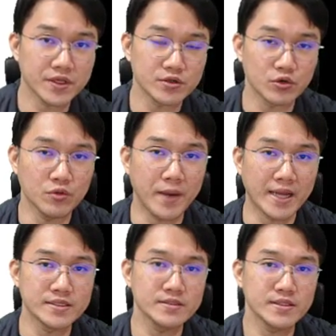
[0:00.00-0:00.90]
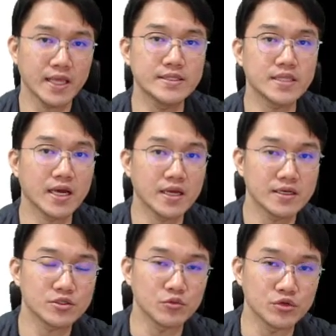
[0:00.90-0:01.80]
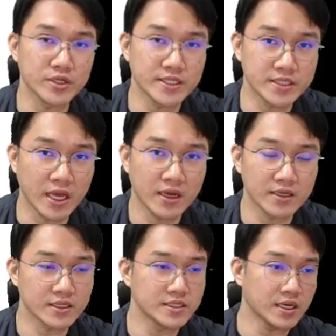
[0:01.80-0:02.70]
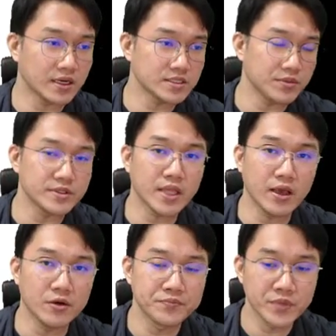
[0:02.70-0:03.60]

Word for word: 그리고 많은 데이터 정보들이 있다. 이렇게 생각하시면 돼요.